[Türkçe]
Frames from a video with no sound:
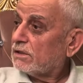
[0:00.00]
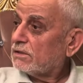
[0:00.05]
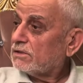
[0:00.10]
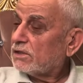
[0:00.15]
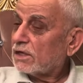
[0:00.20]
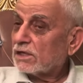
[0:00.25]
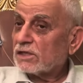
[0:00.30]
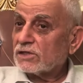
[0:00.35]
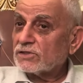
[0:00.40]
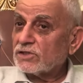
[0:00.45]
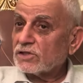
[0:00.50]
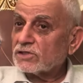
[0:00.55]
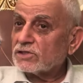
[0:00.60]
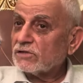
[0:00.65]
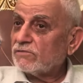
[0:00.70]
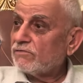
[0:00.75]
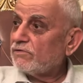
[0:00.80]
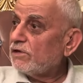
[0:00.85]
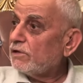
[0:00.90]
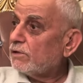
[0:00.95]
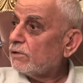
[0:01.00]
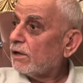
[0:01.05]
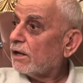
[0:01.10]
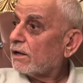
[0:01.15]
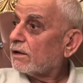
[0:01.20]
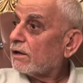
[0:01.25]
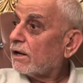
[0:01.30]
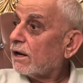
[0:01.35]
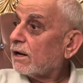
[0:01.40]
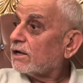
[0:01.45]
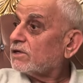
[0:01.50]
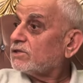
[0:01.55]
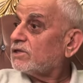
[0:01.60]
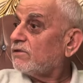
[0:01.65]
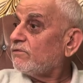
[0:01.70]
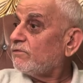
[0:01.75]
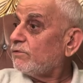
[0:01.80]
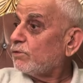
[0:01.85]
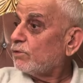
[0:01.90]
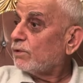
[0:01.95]
Yatacaksın fiilullah,
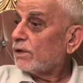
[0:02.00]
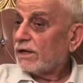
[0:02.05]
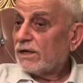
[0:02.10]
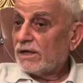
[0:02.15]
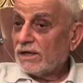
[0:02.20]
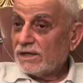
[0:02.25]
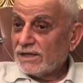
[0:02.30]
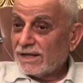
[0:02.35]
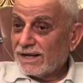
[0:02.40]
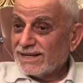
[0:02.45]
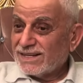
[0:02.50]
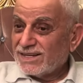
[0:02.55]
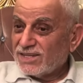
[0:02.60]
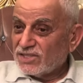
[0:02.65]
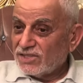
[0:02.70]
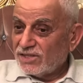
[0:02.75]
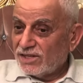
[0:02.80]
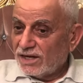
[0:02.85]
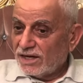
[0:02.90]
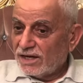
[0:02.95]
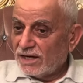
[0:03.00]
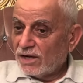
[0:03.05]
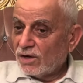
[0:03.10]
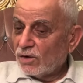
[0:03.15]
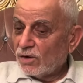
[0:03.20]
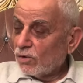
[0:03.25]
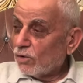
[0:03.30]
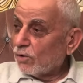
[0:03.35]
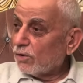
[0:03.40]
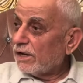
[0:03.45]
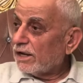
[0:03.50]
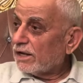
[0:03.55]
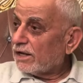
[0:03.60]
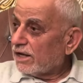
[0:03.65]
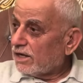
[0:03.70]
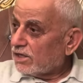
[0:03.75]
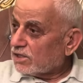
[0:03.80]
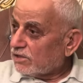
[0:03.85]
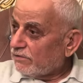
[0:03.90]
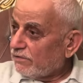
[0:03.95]
kalkacaksın fiilullah. Yani kişinin oraya
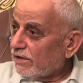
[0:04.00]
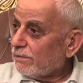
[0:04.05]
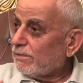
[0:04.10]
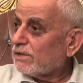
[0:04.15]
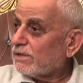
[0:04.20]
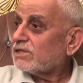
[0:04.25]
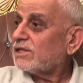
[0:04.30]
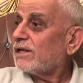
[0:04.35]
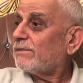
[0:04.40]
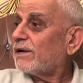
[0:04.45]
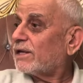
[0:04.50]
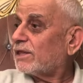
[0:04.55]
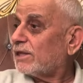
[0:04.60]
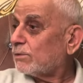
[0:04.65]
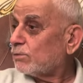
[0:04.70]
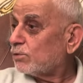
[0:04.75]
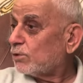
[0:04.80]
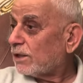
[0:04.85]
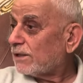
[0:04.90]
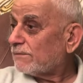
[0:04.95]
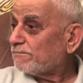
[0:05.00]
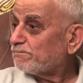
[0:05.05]
kendisini vermesi demektir bu da.